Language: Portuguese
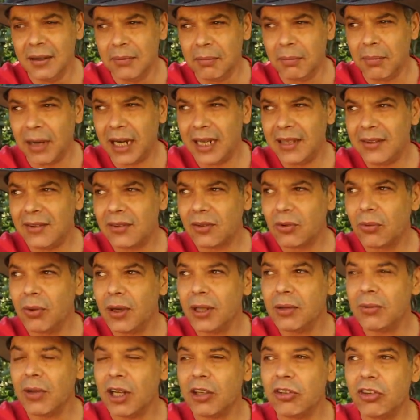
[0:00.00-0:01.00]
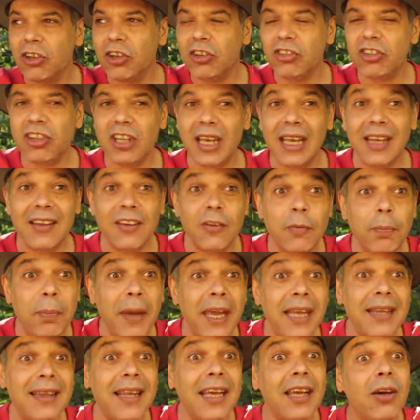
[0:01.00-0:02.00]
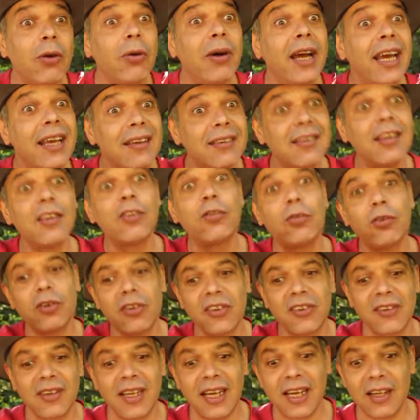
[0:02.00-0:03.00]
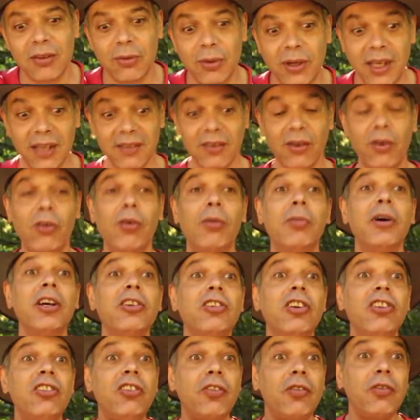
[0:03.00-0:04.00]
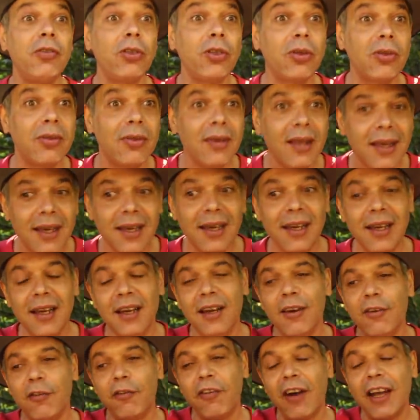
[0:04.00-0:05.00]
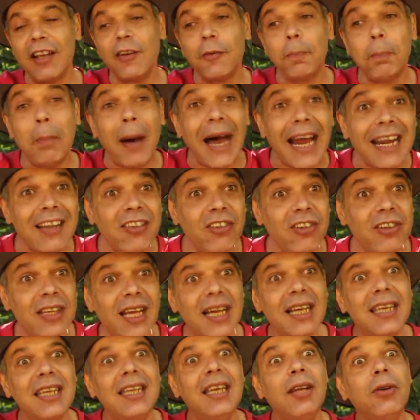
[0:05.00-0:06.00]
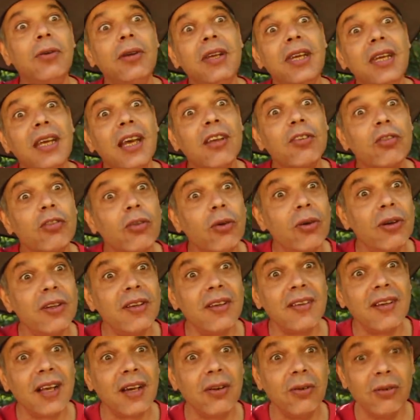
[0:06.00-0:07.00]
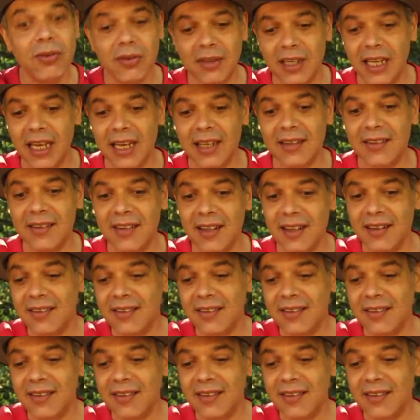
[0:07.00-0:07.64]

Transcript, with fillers: mas quando a gente respeita e conhece as forças da natureza, como a gente faz parte daquilo e as coisas acontecem.